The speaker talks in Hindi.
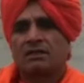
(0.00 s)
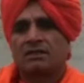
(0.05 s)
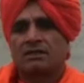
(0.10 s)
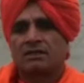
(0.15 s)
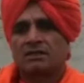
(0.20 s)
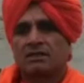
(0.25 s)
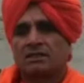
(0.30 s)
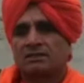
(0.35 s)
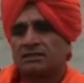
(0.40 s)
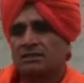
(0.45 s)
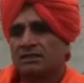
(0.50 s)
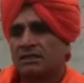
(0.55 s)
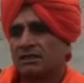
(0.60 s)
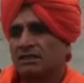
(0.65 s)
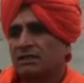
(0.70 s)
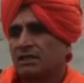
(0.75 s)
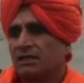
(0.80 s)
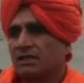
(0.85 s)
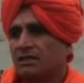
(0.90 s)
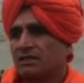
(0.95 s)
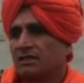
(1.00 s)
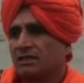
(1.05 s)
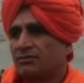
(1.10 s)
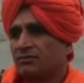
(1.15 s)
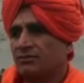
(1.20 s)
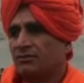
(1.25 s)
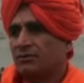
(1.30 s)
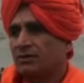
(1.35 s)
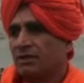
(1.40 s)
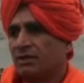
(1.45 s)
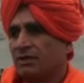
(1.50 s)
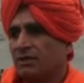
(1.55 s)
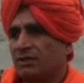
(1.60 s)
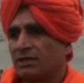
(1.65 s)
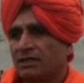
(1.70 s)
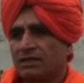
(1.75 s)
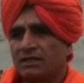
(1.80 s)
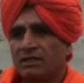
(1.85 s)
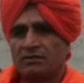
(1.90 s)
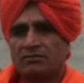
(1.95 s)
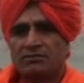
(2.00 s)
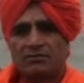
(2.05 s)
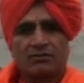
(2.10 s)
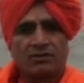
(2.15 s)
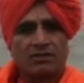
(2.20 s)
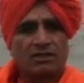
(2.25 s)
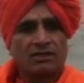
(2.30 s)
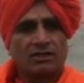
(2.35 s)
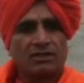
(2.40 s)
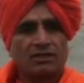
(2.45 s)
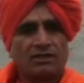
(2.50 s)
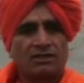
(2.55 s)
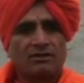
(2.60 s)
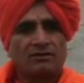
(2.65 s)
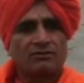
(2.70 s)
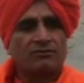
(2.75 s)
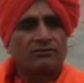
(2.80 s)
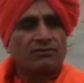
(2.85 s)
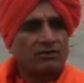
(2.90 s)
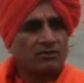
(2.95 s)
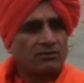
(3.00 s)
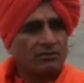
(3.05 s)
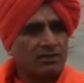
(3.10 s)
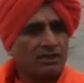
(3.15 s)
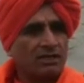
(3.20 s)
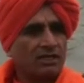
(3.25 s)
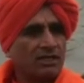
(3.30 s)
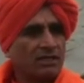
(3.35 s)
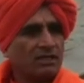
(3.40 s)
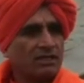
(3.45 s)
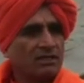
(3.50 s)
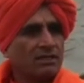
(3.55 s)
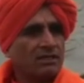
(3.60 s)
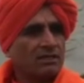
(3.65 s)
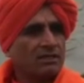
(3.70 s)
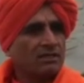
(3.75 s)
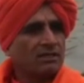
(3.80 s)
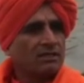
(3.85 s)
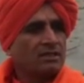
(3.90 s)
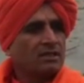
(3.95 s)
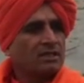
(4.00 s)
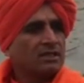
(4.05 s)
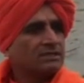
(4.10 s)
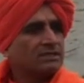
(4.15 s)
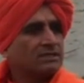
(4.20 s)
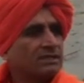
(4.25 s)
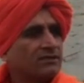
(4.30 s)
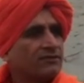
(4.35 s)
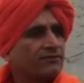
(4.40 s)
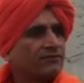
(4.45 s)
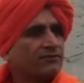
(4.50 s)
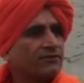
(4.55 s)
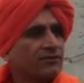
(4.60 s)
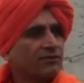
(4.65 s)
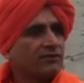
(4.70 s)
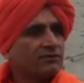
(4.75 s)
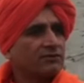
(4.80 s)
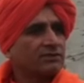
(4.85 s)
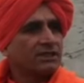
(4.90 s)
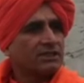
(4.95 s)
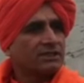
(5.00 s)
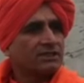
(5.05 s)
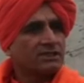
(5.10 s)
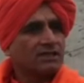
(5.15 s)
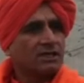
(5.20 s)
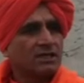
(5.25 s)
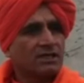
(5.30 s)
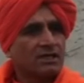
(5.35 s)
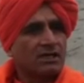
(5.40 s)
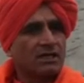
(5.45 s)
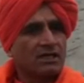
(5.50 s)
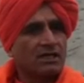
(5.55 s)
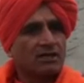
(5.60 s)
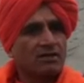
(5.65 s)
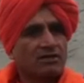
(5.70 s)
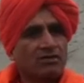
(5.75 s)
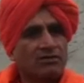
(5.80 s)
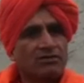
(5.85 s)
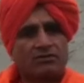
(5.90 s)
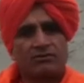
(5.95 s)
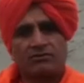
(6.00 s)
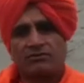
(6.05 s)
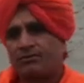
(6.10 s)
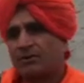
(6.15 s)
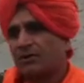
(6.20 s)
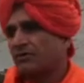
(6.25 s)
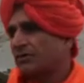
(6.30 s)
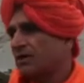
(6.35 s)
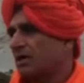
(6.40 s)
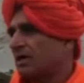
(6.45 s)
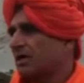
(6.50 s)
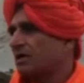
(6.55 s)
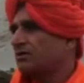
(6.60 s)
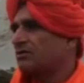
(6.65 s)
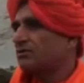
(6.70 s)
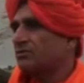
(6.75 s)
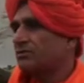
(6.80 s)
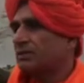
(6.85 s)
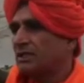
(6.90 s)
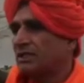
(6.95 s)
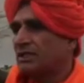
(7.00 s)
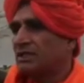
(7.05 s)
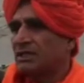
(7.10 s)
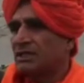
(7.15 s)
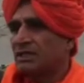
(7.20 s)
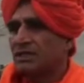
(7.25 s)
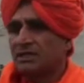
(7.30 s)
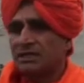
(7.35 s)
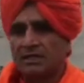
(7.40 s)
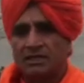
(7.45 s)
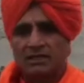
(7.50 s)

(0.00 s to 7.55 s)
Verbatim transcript: नेशनल ग्रीन ट्रिब्यूनल के नियमों के विरुद्ध है ऐसे फ्लो चेंज करना और प्रवाह को बदल करके